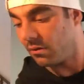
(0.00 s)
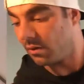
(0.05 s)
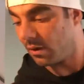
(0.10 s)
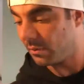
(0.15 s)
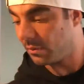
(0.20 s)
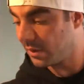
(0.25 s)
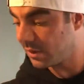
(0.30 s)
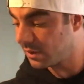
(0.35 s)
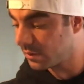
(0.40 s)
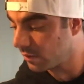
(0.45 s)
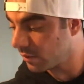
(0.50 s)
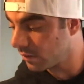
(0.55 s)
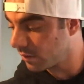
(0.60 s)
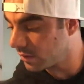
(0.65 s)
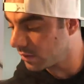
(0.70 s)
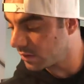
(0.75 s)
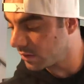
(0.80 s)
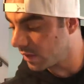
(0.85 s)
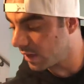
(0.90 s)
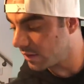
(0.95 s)
Com a mesma
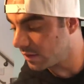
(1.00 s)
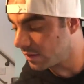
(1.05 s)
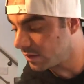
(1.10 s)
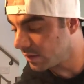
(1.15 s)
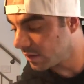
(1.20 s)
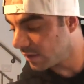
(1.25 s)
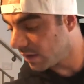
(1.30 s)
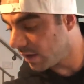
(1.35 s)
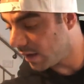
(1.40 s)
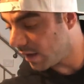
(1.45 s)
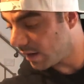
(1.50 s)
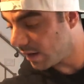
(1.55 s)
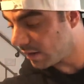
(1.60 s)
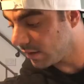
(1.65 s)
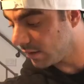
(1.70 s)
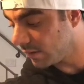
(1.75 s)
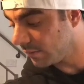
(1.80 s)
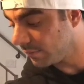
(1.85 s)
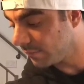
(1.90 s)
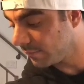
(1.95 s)
quantidade de
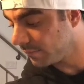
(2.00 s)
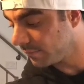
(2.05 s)
clara